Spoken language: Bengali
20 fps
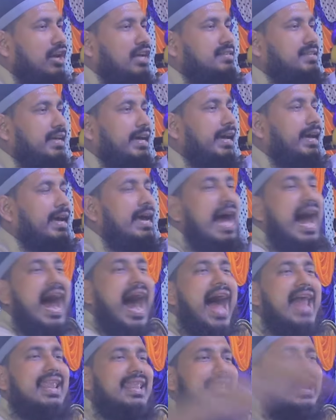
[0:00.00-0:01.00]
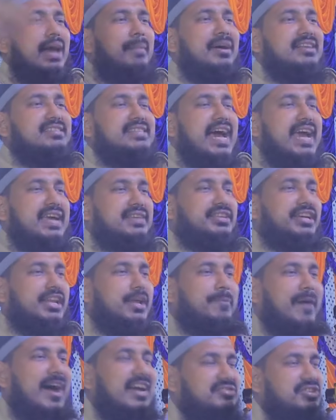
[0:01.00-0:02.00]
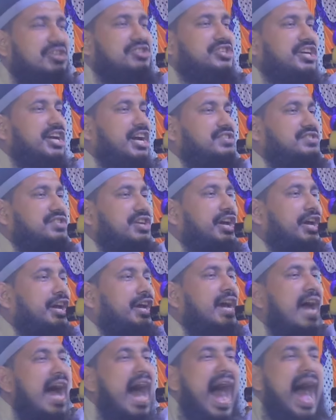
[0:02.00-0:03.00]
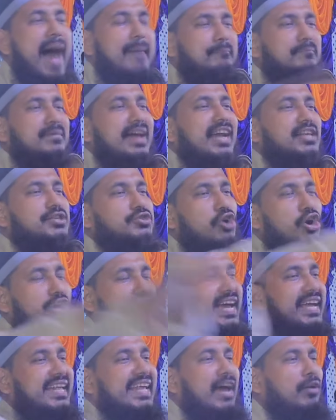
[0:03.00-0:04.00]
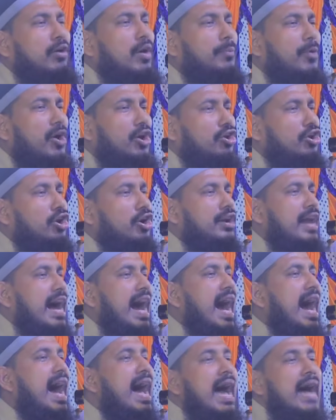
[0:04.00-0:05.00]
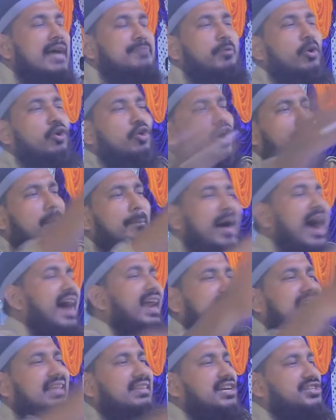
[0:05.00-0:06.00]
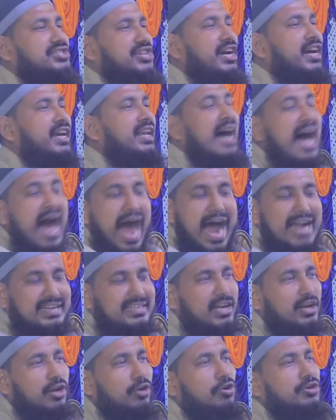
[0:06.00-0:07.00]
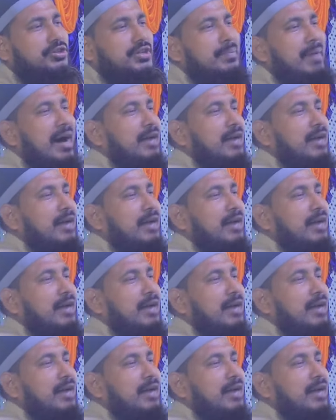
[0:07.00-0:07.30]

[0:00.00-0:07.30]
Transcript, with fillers: বলেছে আল্লামা সাইদির ফাঁসি চেয়েছে আপনার চোখে কেন পড়ল না পুরো বাংলাদেশের আঠারো কোটি